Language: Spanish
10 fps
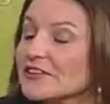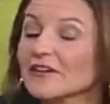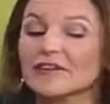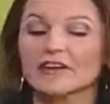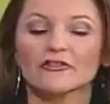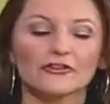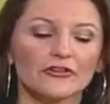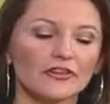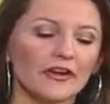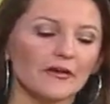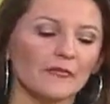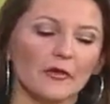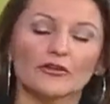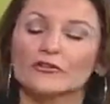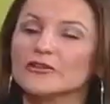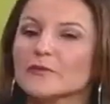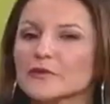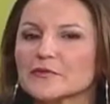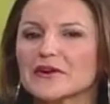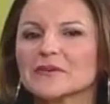saberlo. Yo creo que por eso es el
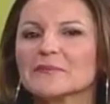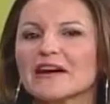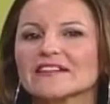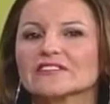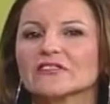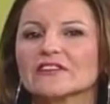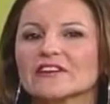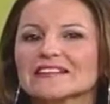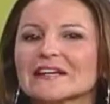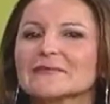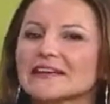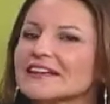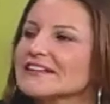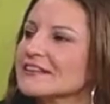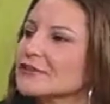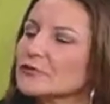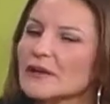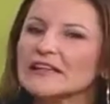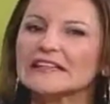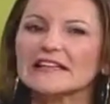primer paso, saber en qué se nos
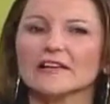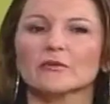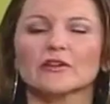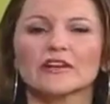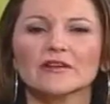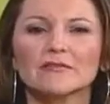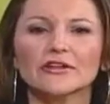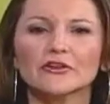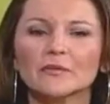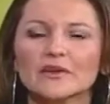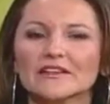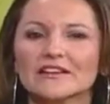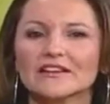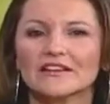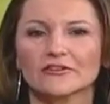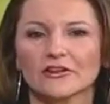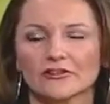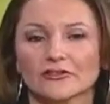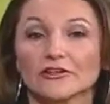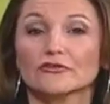va el dinero, porque la mayor parte de las
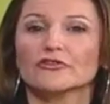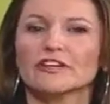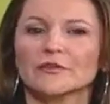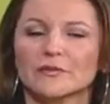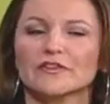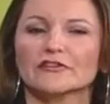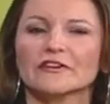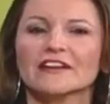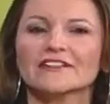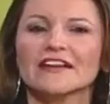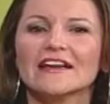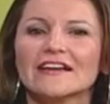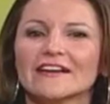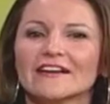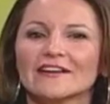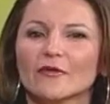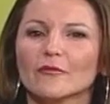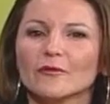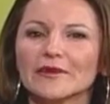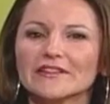ocasiones o de las personas, eh,
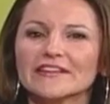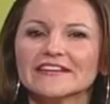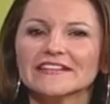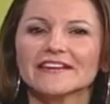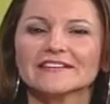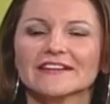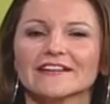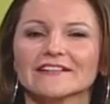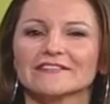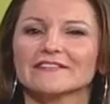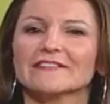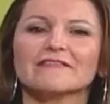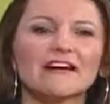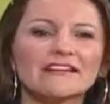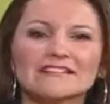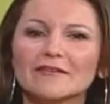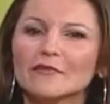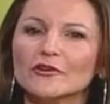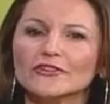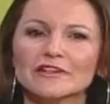como bien dices, eh,
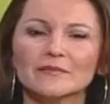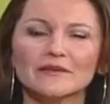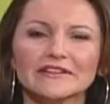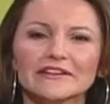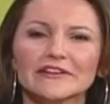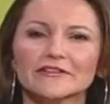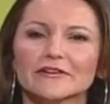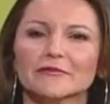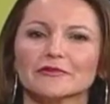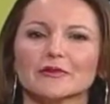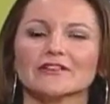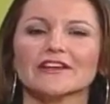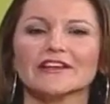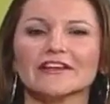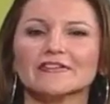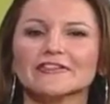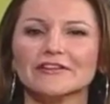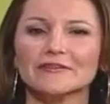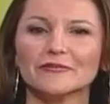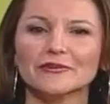gastamos, de repente ya nos damos cuenta que ya no
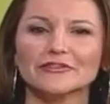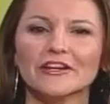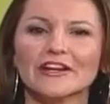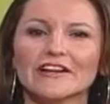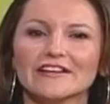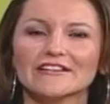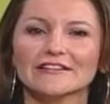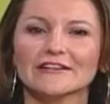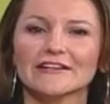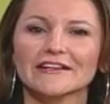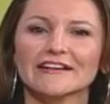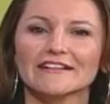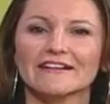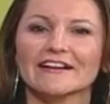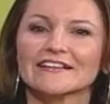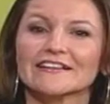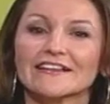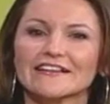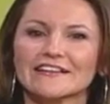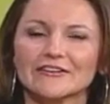tenemos este, la cantidad
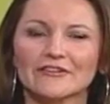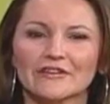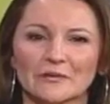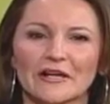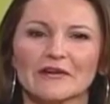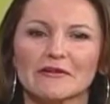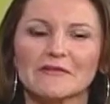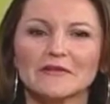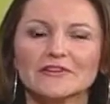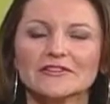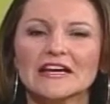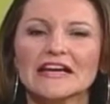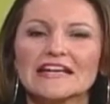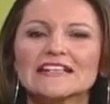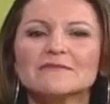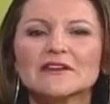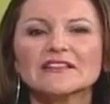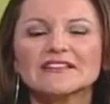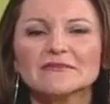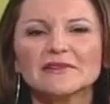de dinero que esperábamos. Y
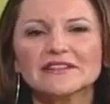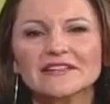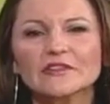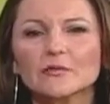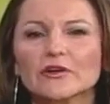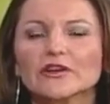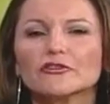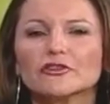precisamente es porque no